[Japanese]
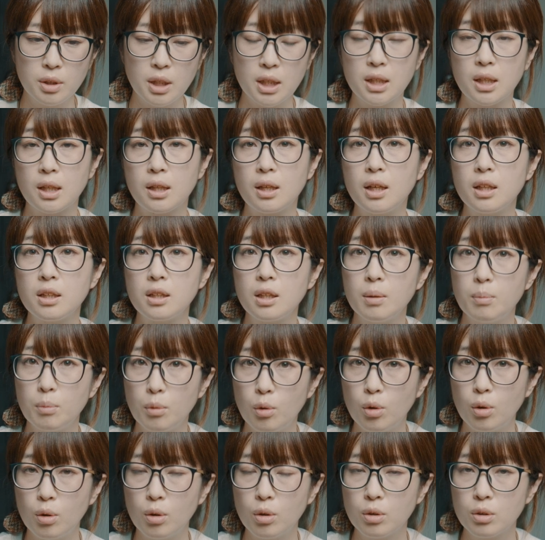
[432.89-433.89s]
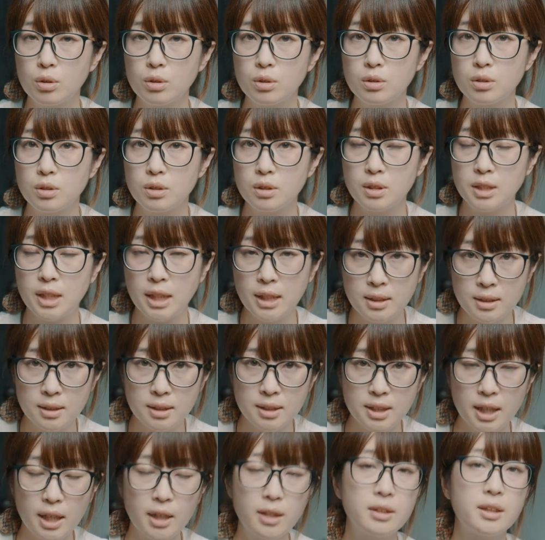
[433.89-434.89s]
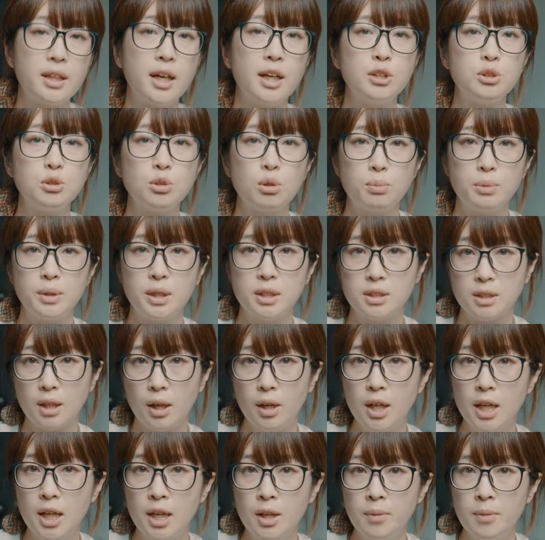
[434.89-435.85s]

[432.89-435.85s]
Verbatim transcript: ていただいても全然大丈夫でした